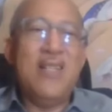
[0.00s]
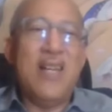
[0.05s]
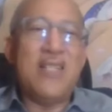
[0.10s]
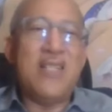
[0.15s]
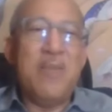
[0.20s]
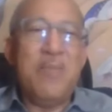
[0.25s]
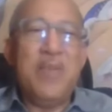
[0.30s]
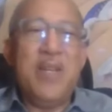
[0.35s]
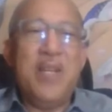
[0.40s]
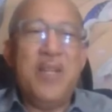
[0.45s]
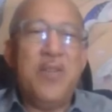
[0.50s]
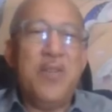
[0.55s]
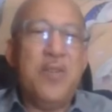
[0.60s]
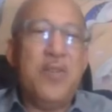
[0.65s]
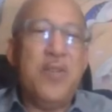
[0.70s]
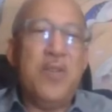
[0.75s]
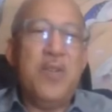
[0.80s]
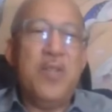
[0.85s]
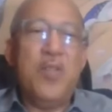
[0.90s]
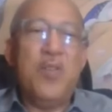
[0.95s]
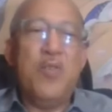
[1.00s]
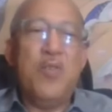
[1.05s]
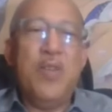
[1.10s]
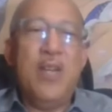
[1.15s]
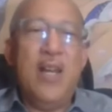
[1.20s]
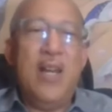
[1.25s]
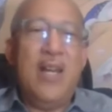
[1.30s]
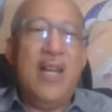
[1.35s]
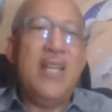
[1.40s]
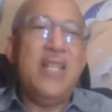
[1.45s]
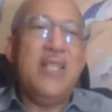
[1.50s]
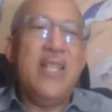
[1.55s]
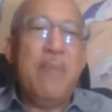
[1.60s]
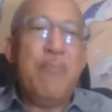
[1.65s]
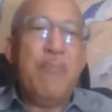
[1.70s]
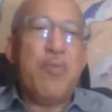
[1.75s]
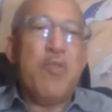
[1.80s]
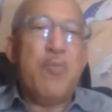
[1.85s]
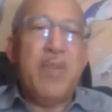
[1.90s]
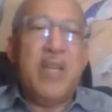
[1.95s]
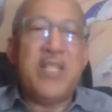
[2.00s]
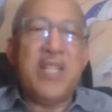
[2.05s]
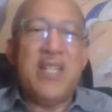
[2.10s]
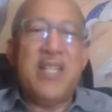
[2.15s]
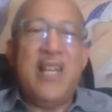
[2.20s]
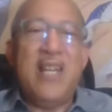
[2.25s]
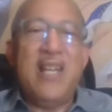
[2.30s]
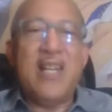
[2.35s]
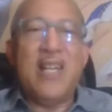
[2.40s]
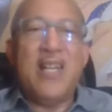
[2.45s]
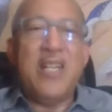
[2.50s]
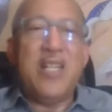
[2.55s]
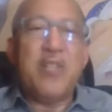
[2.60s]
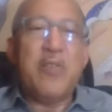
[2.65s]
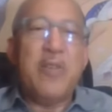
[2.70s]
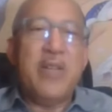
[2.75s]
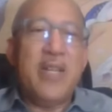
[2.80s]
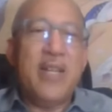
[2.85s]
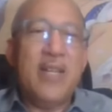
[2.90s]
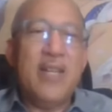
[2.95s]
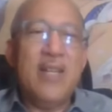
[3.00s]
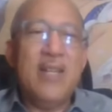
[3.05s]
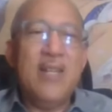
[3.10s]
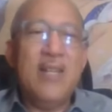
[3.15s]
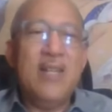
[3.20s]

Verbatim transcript: Sasabihin nung, nung una, hindi, promisa nila ganito eh.